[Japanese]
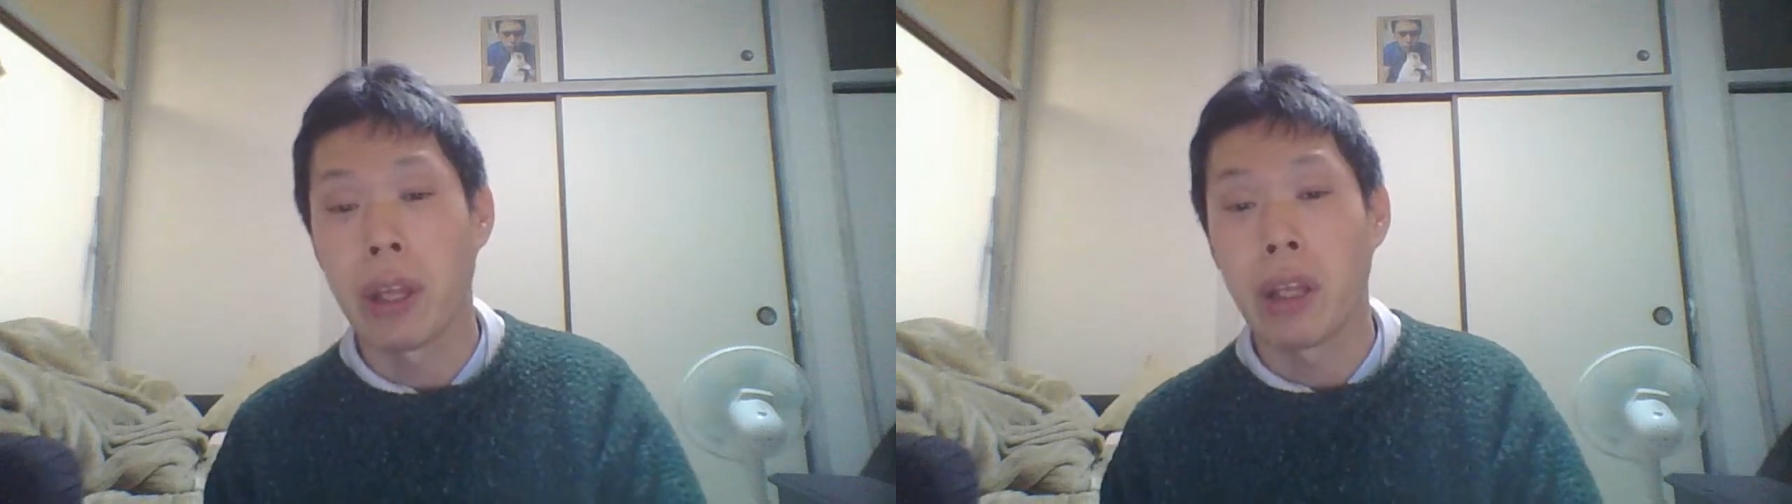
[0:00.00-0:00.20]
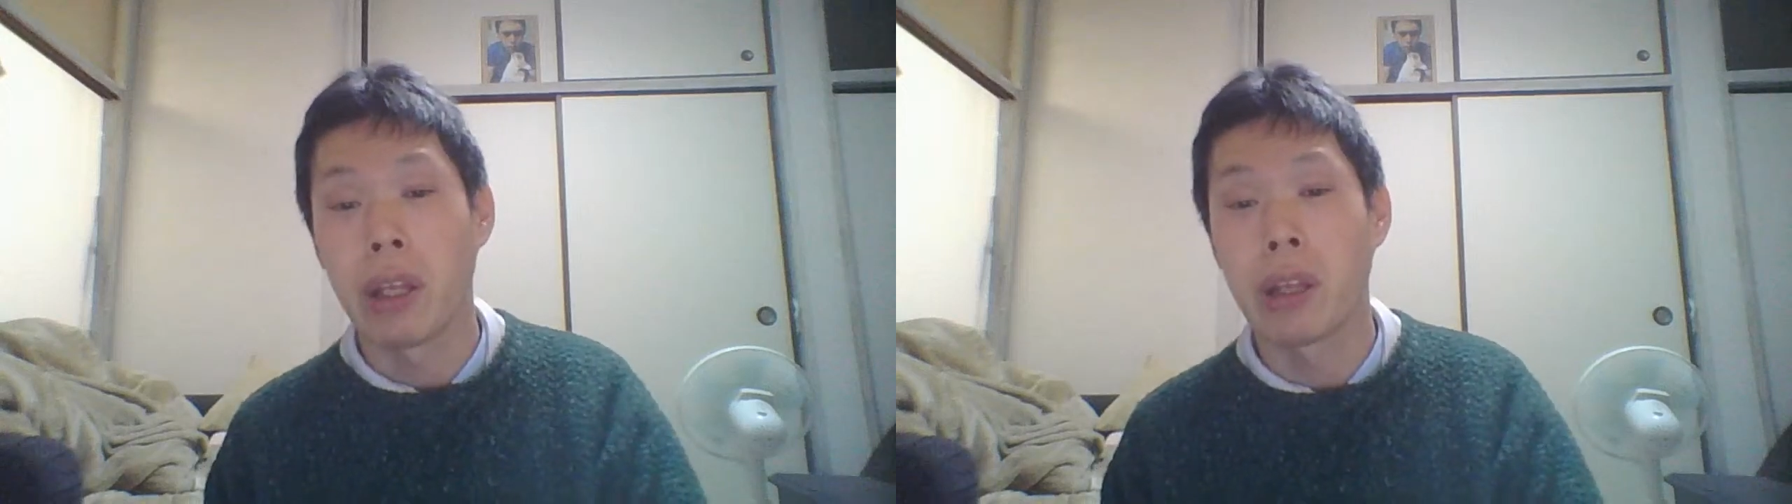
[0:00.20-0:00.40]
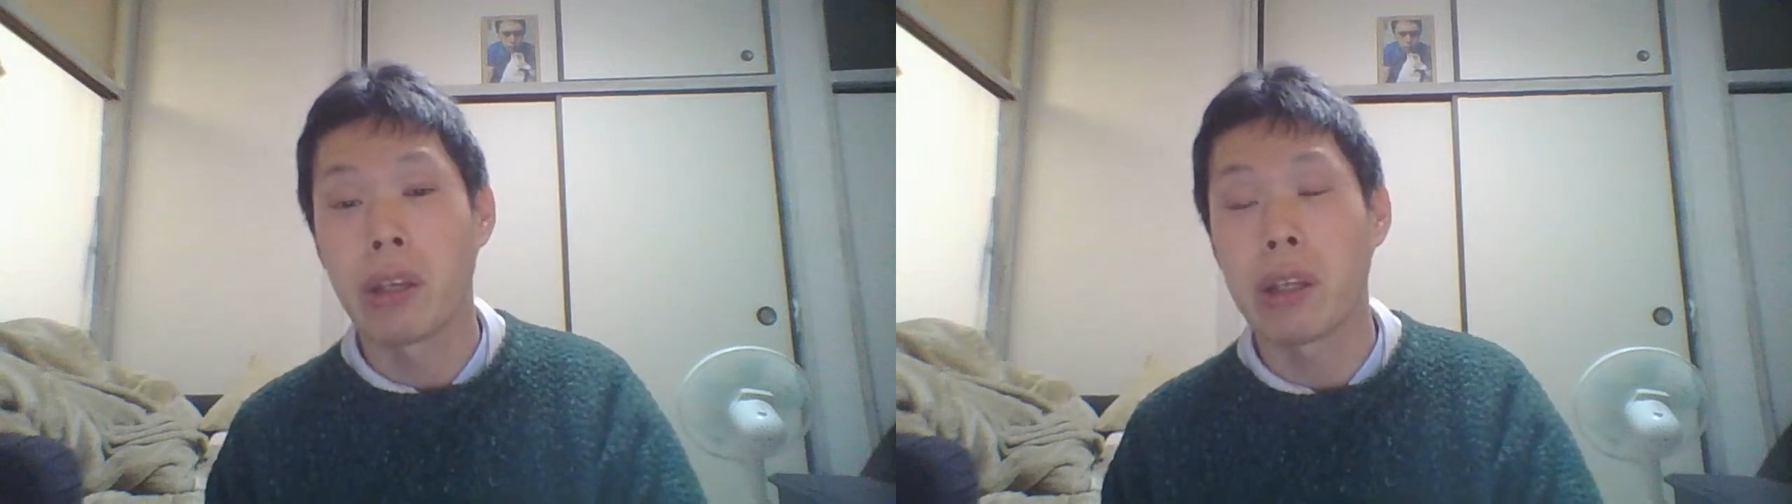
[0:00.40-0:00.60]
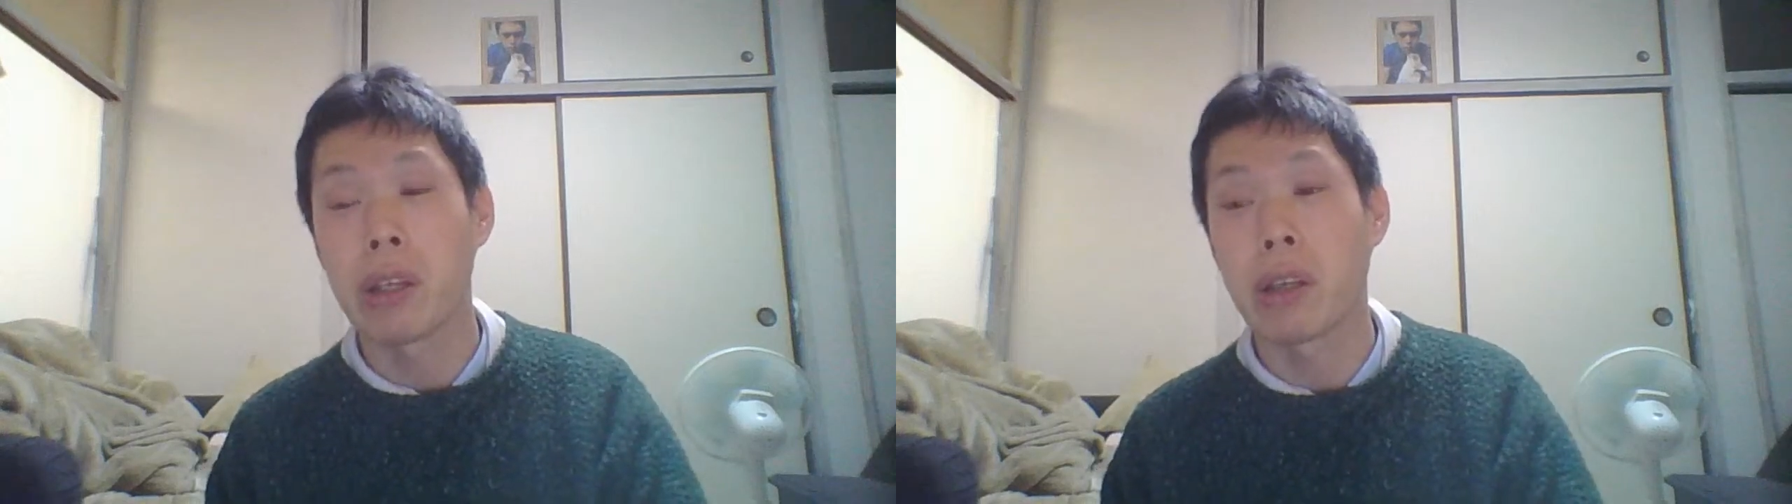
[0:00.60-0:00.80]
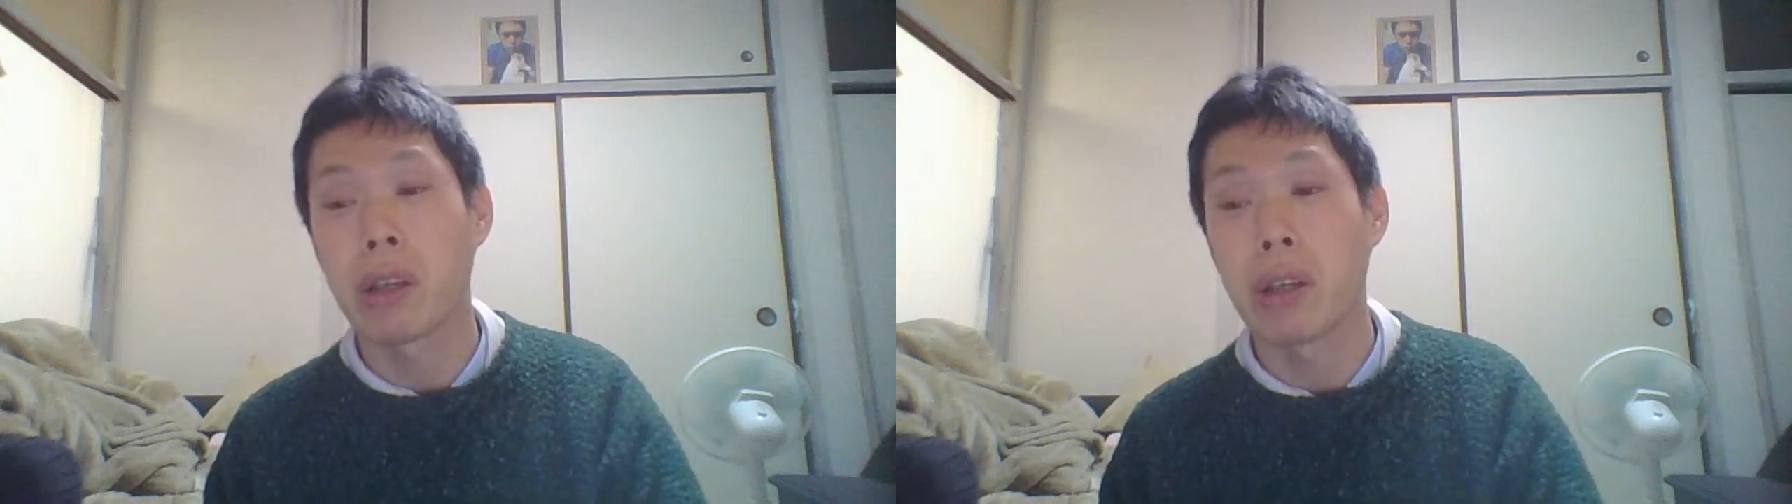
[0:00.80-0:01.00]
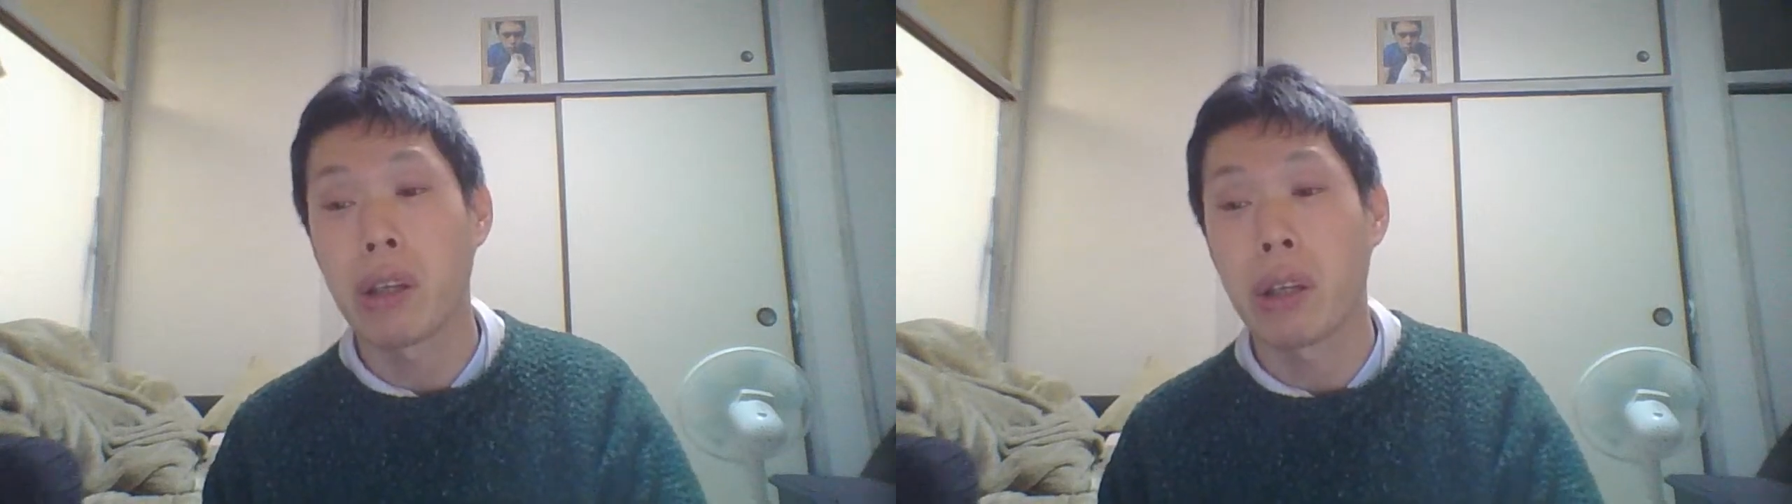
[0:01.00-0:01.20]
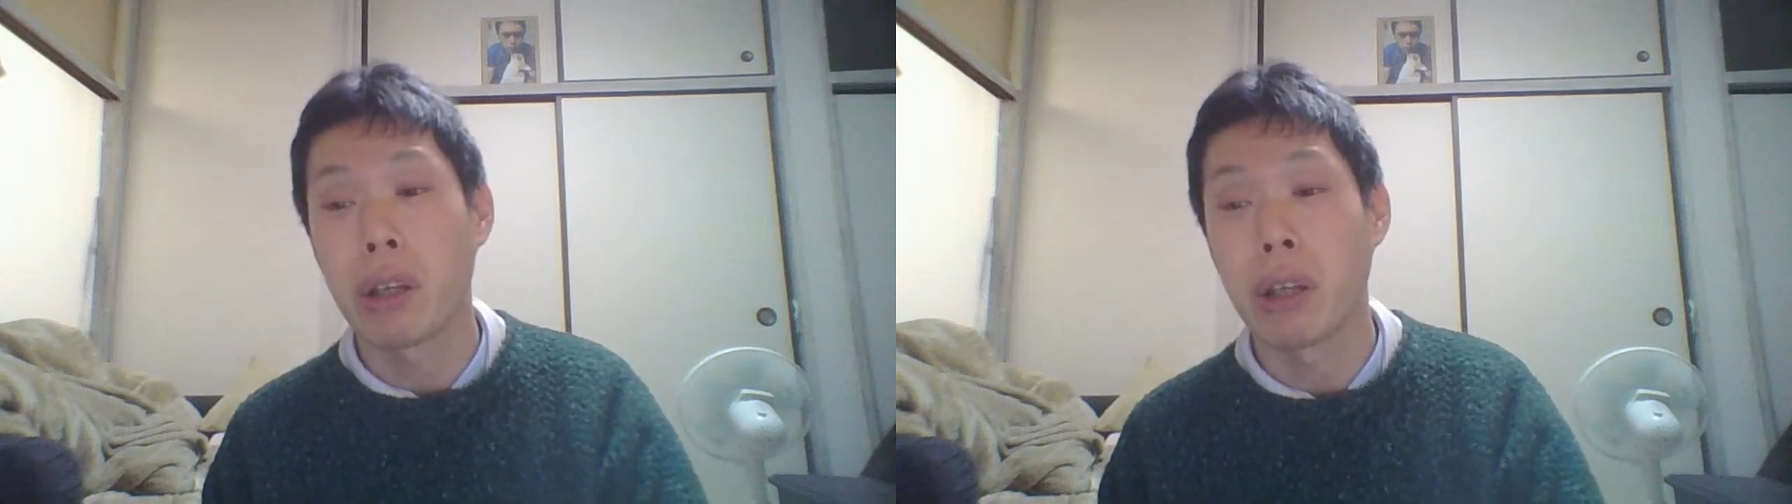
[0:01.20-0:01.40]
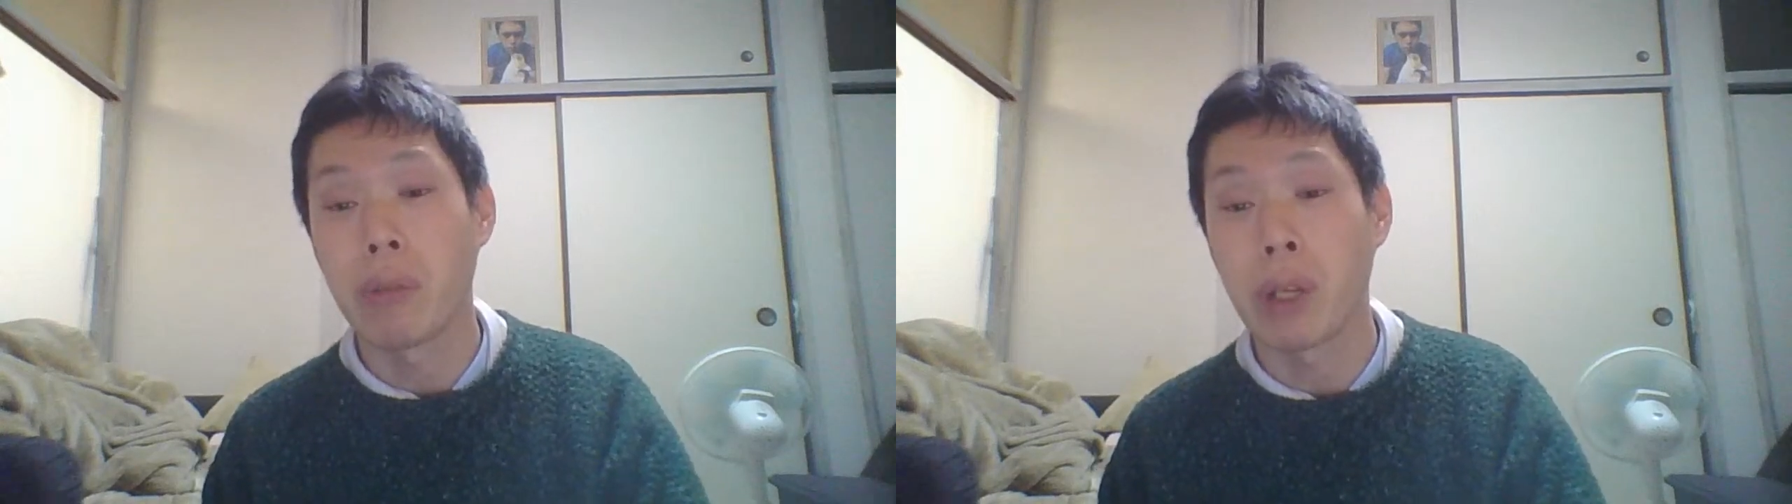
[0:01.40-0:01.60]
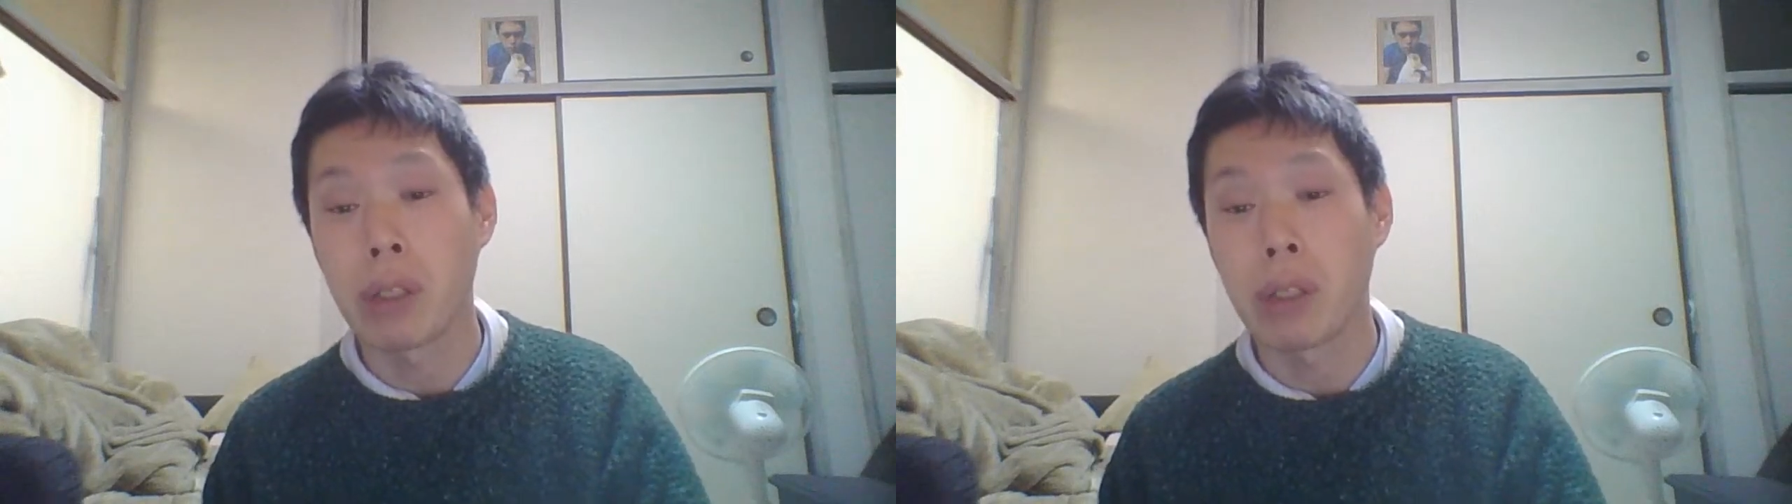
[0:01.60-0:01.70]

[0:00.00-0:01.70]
一体全体に、えー、